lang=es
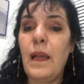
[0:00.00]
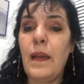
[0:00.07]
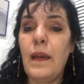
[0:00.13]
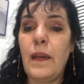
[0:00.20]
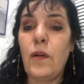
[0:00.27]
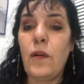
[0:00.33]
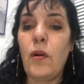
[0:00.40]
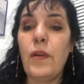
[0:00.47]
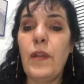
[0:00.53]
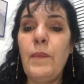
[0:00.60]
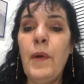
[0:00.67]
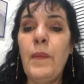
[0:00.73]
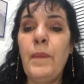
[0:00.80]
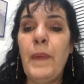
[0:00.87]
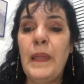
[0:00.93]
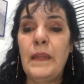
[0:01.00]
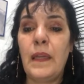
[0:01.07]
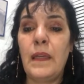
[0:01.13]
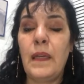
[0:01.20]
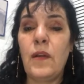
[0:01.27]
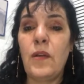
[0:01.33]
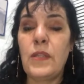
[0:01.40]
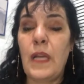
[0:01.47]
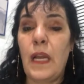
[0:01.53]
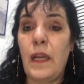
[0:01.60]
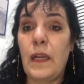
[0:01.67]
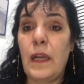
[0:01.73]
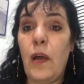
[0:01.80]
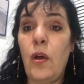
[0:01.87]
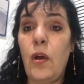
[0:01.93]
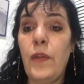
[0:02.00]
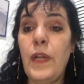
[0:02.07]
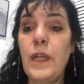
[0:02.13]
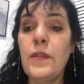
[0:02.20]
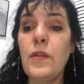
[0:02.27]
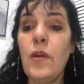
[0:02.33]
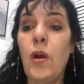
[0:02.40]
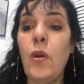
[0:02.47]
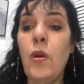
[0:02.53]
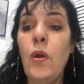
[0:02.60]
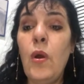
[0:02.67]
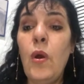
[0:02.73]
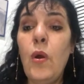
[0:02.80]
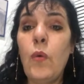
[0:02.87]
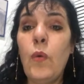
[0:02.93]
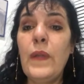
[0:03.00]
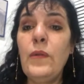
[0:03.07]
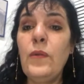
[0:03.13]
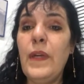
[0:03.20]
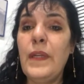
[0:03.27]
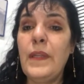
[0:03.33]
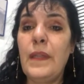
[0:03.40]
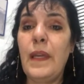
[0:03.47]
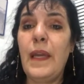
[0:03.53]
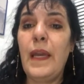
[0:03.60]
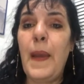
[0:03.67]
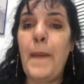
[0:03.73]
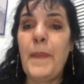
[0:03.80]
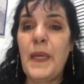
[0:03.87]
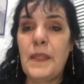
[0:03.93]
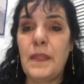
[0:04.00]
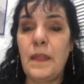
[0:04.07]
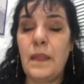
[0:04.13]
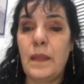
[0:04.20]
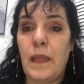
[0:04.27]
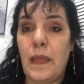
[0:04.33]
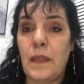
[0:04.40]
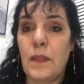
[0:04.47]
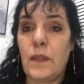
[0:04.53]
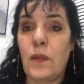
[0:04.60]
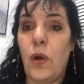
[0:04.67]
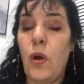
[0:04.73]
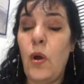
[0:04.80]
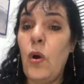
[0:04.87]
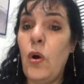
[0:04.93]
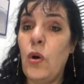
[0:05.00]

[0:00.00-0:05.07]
recordemos mantenernos alejados del sol cuando este es más intenso,